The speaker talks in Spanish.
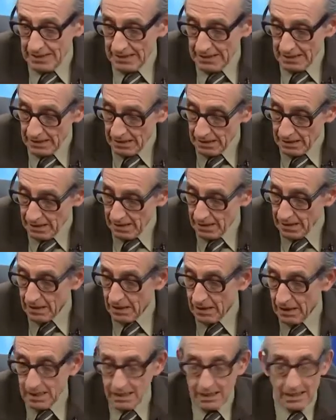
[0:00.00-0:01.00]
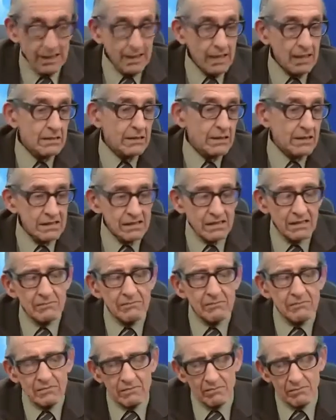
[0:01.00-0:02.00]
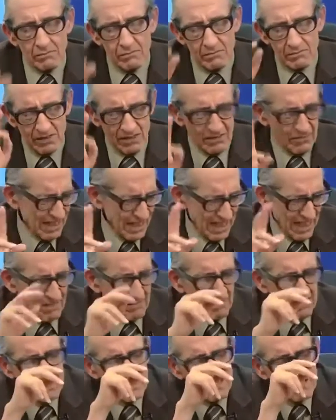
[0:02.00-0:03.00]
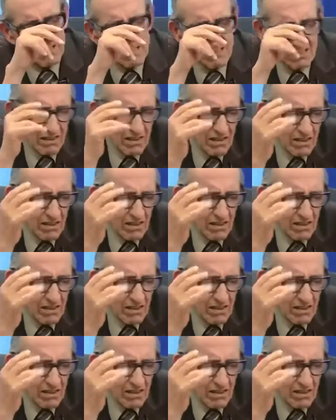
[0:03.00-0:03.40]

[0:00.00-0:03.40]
eh, Arguedas dice, y varias veces,